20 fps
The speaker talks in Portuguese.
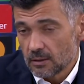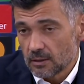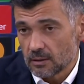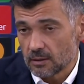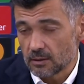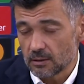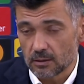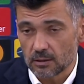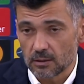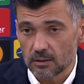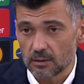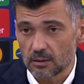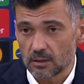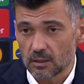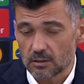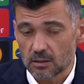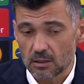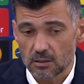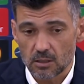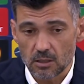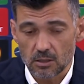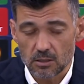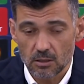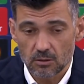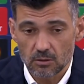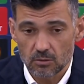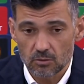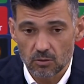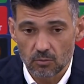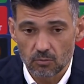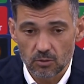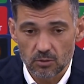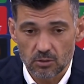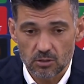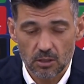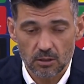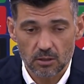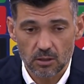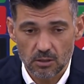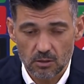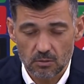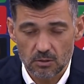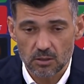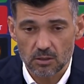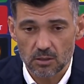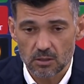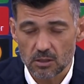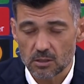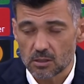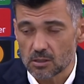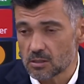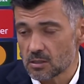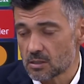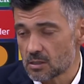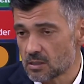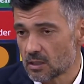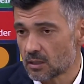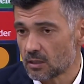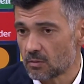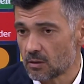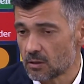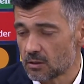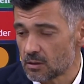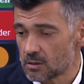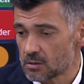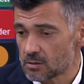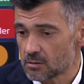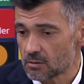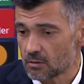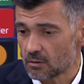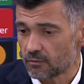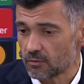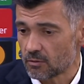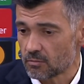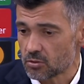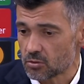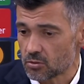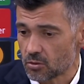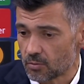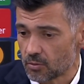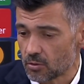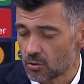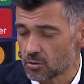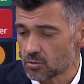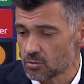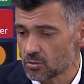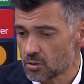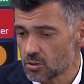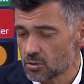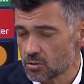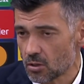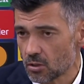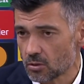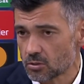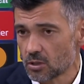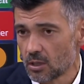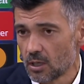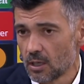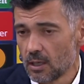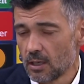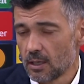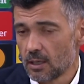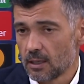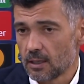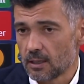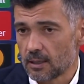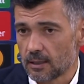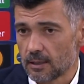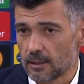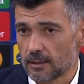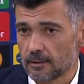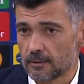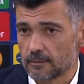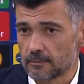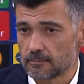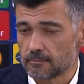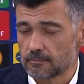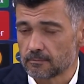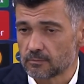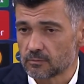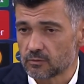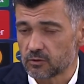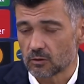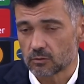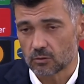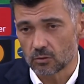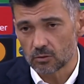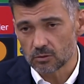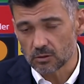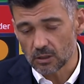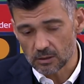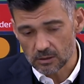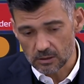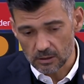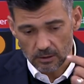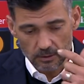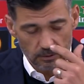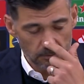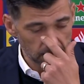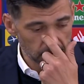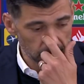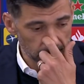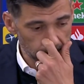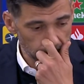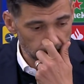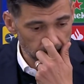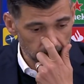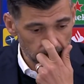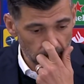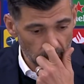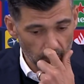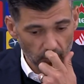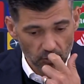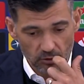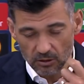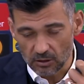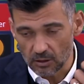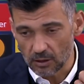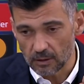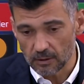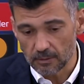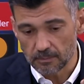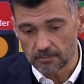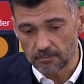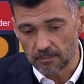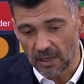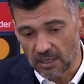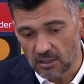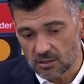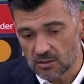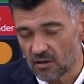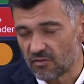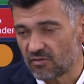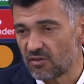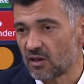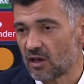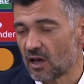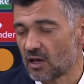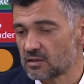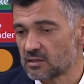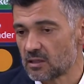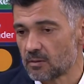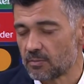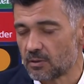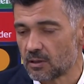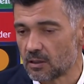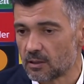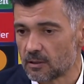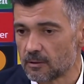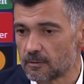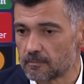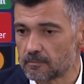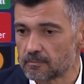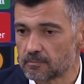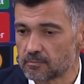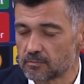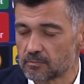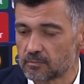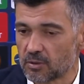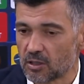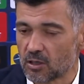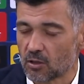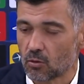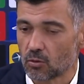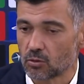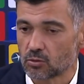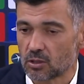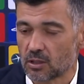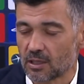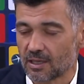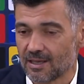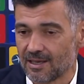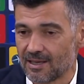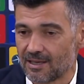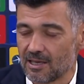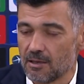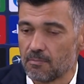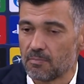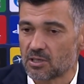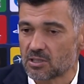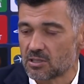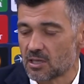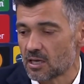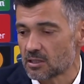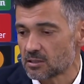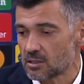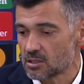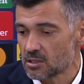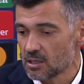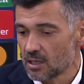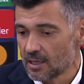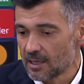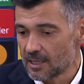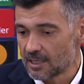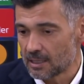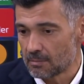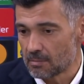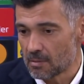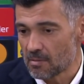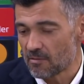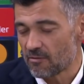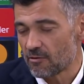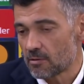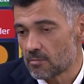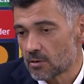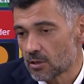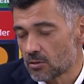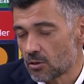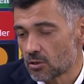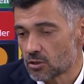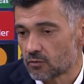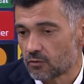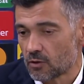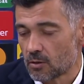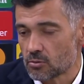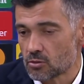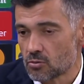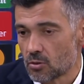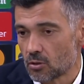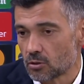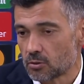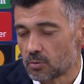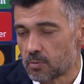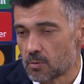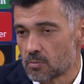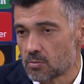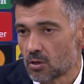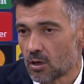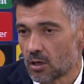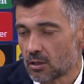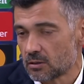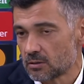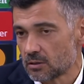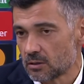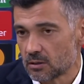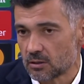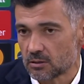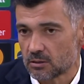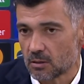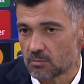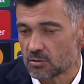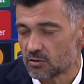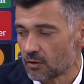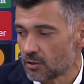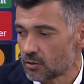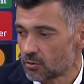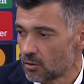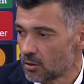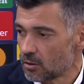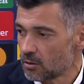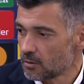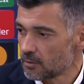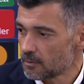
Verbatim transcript: E, e as estatísticas, eu não sou muito estatística, mas as estatísticas dizem exatamente isso. Fomos superiores nos dois jogos, Faltou-nos essa uma pontinha mais de eficácia para, para contra equipas destas, da mesma forma que nós sofremos no outro pormenor, eh, temos feito gol.